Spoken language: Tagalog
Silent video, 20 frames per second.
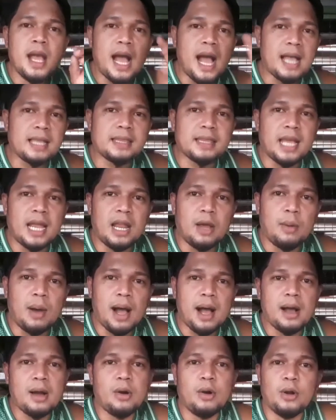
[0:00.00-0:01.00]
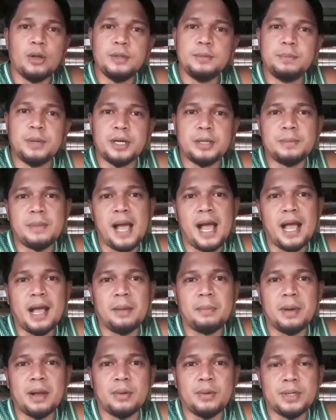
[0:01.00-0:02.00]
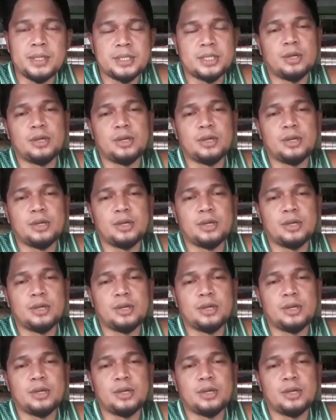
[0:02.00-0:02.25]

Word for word: at dalawang old bird mga kabagwis.